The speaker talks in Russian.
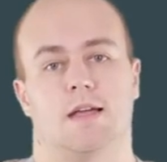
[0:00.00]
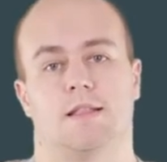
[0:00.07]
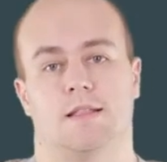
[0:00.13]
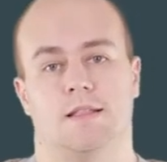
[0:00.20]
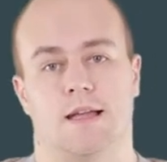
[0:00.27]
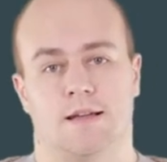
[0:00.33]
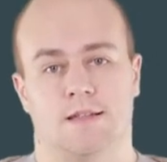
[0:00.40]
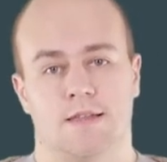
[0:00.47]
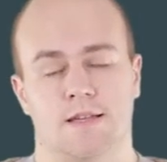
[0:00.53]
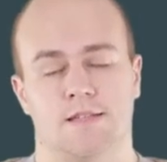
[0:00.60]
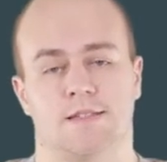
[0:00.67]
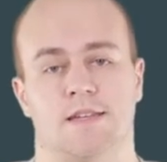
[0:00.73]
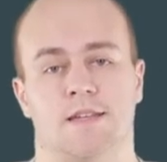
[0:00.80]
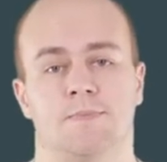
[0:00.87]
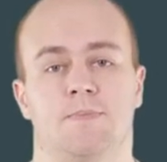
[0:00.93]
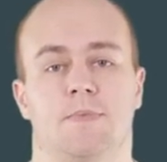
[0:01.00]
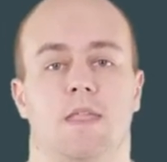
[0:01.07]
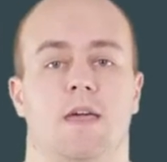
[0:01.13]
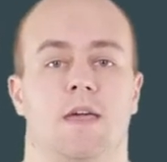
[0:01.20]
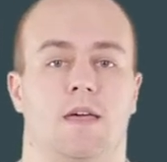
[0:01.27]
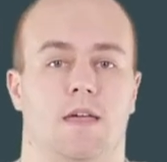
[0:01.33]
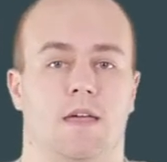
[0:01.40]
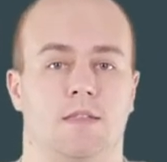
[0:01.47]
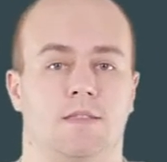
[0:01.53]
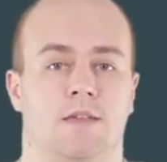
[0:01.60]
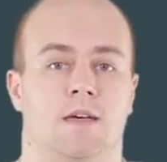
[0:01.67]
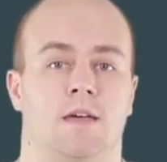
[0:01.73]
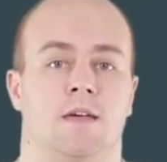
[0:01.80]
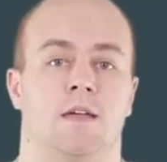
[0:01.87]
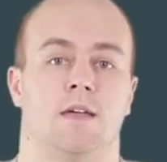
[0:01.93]
для класса
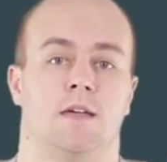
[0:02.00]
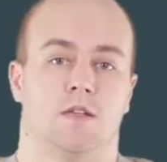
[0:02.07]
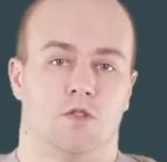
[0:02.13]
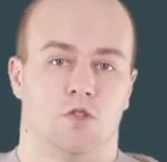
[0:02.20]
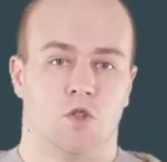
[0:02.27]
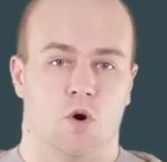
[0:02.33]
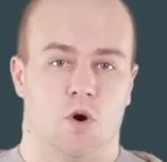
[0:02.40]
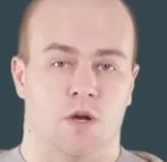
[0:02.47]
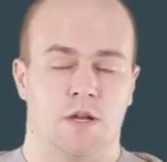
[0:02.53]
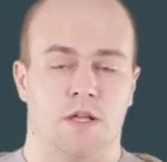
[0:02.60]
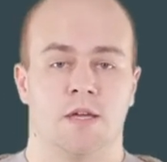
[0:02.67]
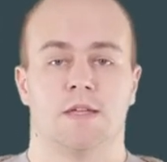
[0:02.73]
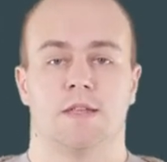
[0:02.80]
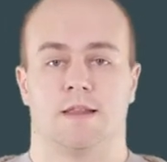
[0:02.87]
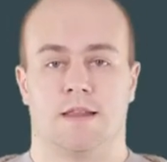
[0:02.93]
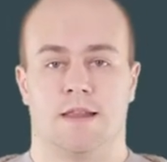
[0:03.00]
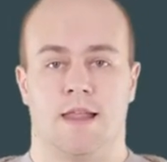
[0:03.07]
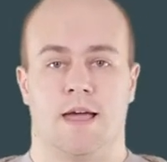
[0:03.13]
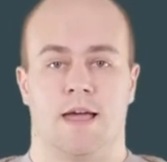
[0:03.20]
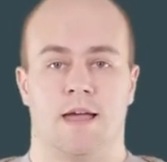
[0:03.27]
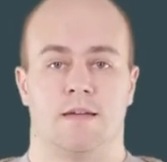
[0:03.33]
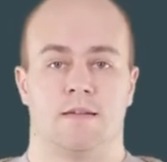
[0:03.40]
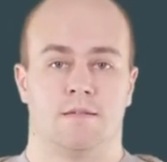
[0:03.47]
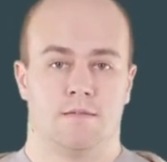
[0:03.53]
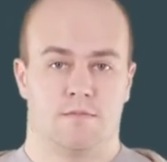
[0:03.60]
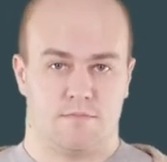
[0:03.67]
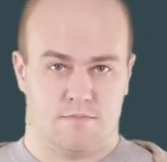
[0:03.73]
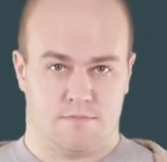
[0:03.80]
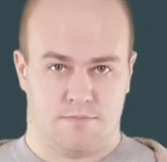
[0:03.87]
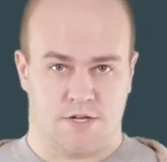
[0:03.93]
это 0 для
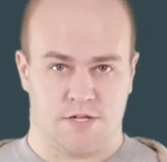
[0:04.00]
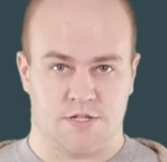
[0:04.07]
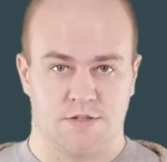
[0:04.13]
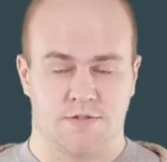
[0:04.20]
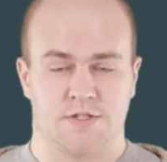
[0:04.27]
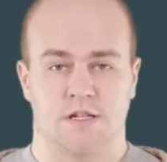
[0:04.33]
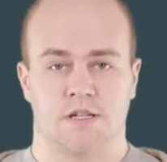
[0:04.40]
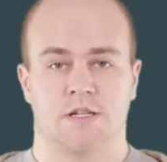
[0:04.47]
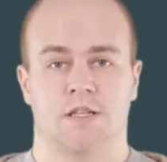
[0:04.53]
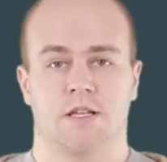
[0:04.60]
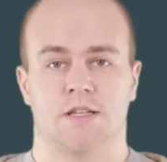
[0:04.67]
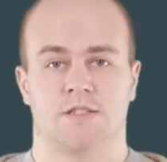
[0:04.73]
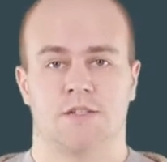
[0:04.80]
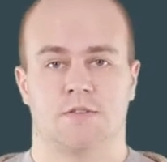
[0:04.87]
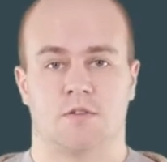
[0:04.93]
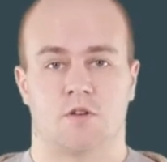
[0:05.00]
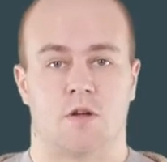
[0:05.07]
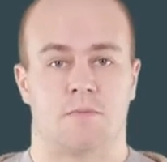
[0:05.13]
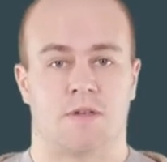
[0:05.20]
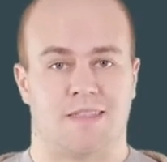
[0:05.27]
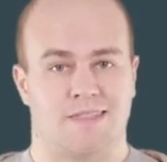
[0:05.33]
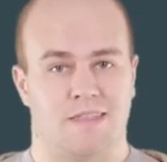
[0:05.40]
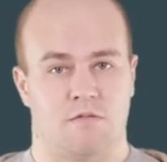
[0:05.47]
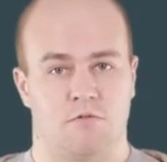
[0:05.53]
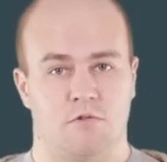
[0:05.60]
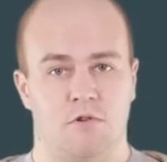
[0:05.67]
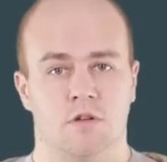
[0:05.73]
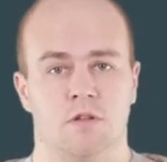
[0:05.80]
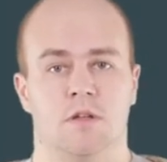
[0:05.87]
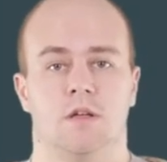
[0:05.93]
почти всех классов, кроме
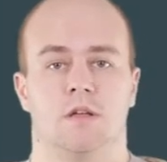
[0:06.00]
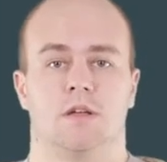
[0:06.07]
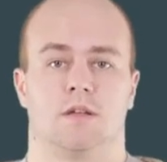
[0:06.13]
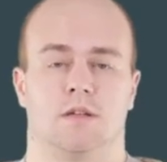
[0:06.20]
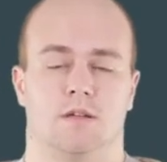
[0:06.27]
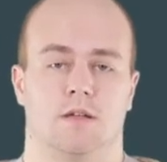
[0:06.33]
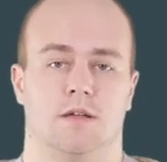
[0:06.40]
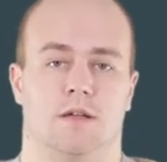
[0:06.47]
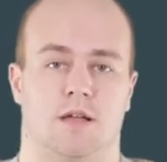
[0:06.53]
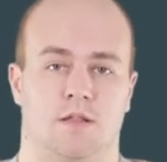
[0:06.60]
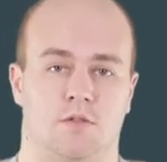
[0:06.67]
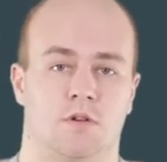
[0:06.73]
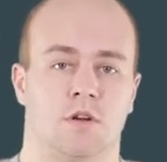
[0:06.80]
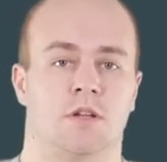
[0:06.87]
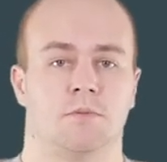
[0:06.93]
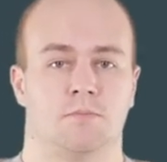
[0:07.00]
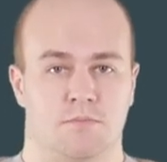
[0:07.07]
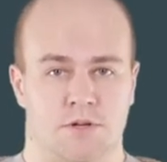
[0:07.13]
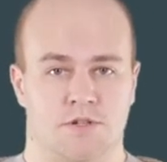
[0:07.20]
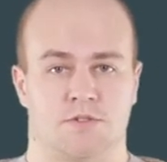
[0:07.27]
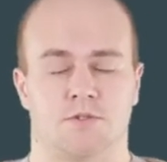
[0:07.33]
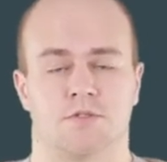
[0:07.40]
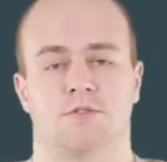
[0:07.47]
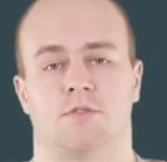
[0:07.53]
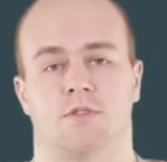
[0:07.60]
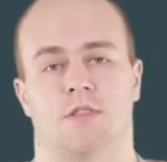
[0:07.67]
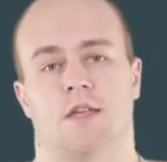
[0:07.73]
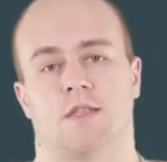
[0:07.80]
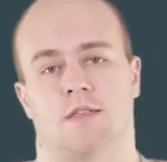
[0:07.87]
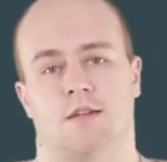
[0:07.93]
одного, который
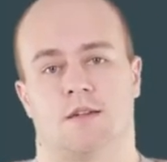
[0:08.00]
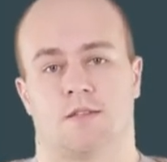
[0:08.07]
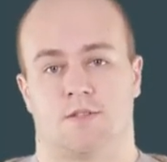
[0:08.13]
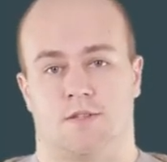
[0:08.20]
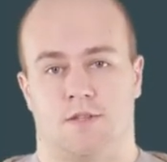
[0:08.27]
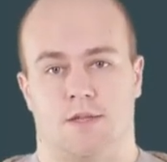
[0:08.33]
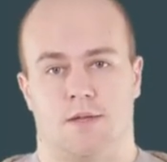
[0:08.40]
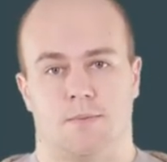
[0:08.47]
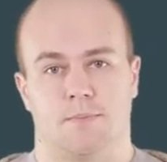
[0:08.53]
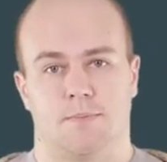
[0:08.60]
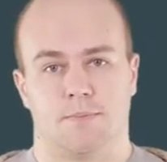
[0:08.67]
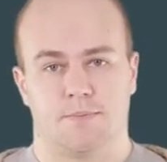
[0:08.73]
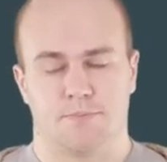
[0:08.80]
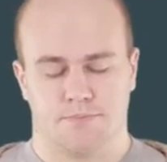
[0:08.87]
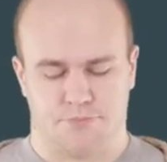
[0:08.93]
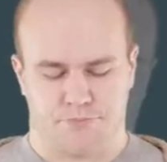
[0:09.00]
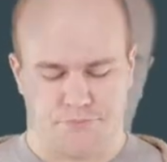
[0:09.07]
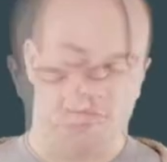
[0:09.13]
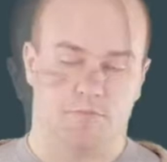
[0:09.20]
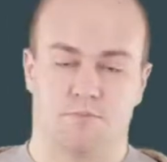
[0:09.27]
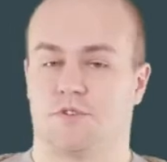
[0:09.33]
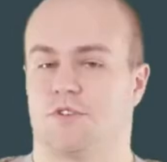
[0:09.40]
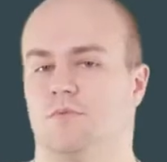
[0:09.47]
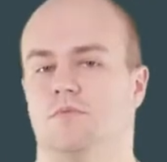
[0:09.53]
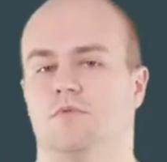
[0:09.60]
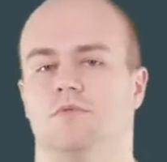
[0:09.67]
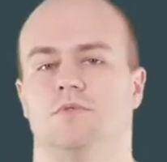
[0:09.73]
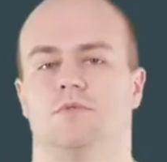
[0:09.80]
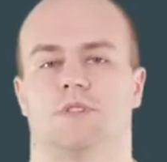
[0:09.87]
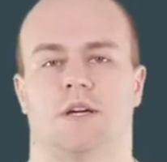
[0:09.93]
присутствует на этой картинке.
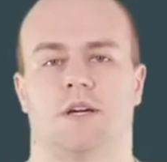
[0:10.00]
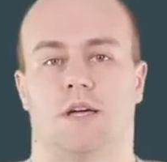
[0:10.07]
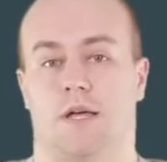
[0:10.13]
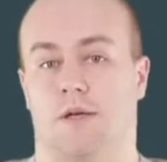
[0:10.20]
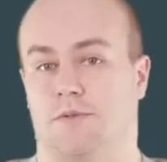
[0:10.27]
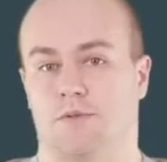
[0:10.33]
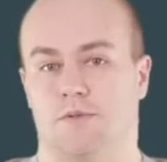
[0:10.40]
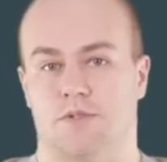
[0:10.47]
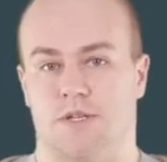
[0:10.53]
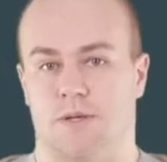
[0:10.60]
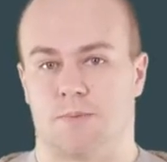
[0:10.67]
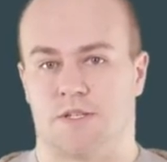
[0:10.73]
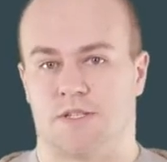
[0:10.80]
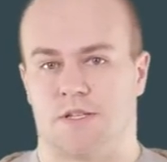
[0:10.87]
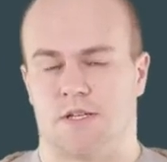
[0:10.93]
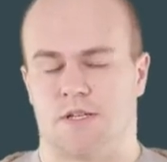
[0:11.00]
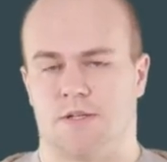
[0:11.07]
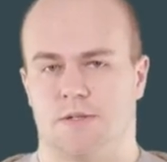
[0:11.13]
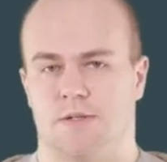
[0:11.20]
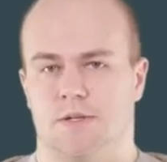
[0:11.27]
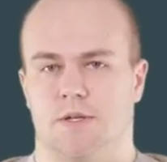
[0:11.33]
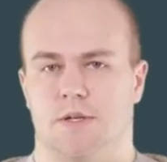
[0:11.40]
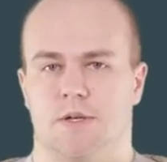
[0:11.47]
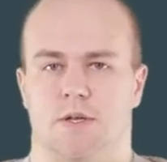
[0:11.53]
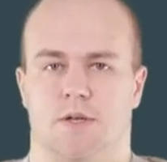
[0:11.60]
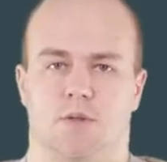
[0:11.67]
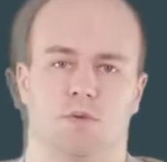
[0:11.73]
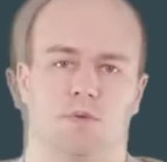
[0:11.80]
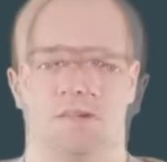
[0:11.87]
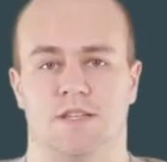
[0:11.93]
Почему такая функция потерь?
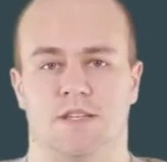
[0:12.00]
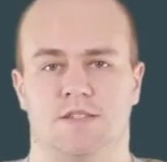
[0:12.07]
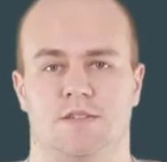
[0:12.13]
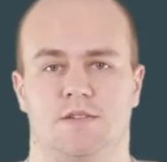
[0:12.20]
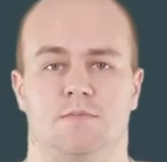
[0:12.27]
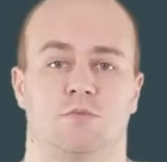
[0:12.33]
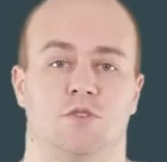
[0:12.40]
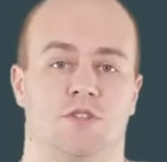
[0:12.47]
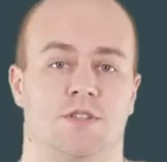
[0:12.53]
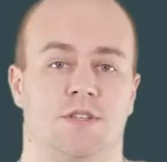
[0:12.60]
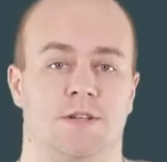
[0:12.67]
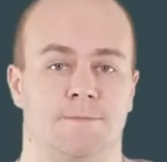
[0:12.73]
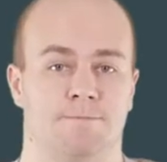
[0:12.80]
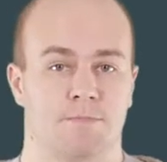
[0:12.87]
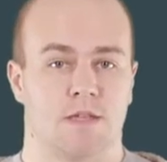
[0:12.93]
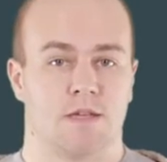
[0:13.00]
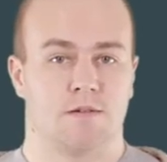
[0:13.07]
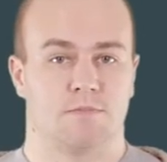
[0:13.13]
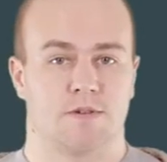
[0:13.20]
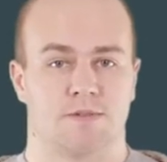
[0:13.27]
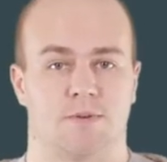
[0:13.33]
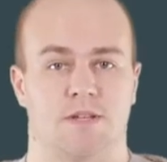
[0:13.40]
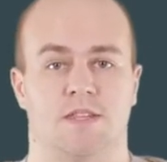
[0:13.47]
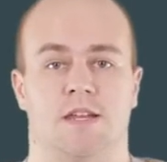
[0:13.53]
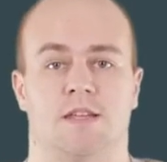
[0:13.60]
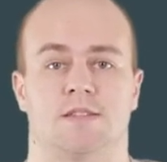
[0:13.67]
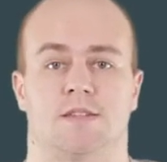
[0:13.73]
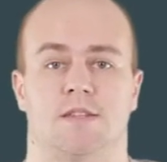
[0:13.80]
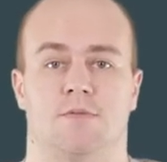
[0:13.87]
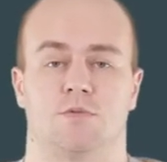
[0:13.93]
Здесь можно посмотреть на